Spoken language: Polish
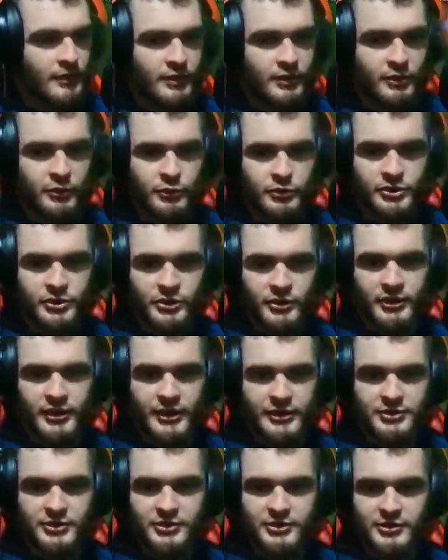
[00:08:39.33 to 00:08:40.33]
Kusi
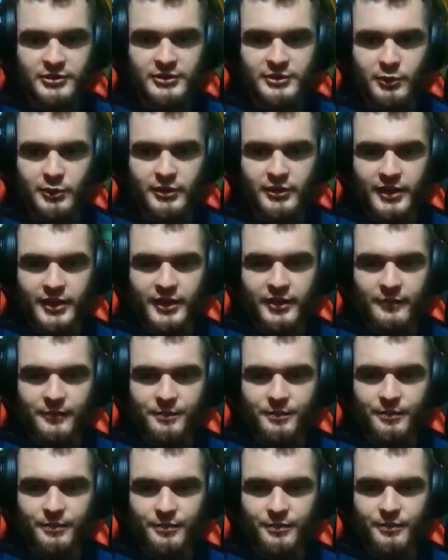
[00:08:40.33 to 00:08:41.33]
oddać 1000 złota.
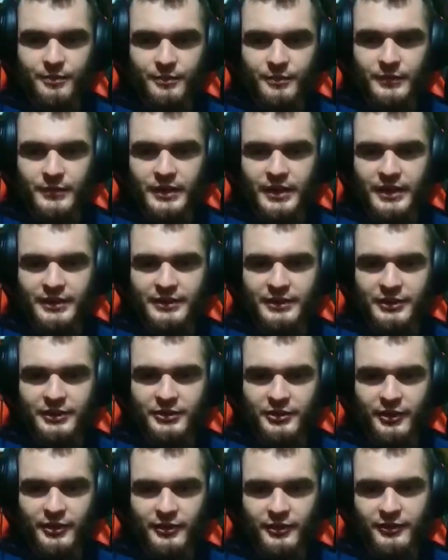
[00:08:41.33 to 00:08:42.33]
Nie
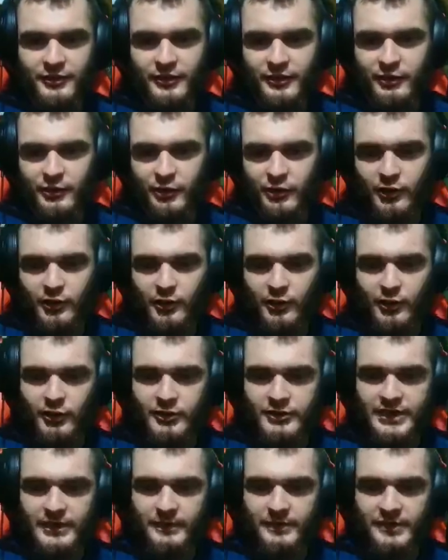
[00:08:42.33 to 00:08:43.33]
1000, tylko
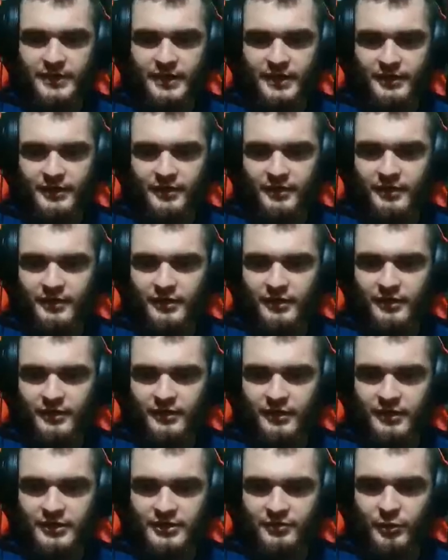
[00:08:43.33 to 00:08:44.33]
800.
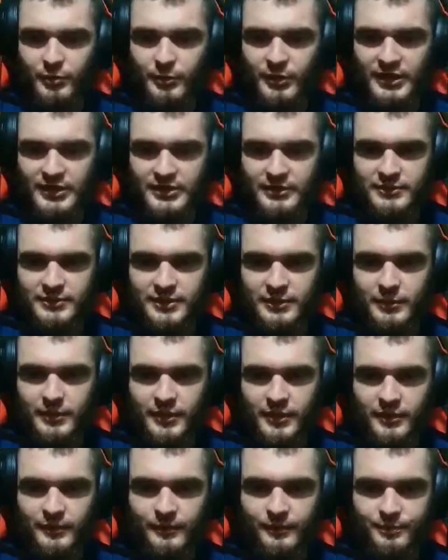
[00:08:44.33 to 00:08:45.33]
Także wypraszam sobie.